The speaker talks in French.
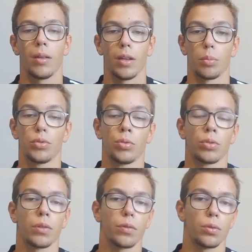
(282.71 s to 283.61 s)
En plus,
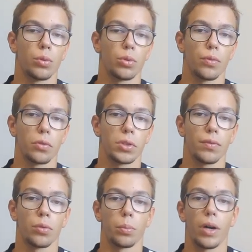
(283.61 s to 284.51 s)
nos,
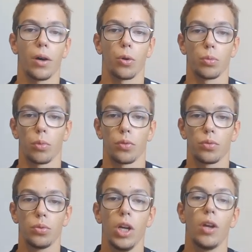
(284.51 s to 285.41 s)
offensifs n'ont pas un rendement
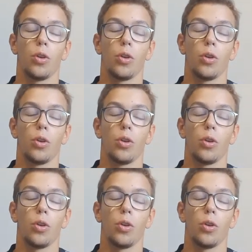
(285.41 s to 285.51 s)
fou.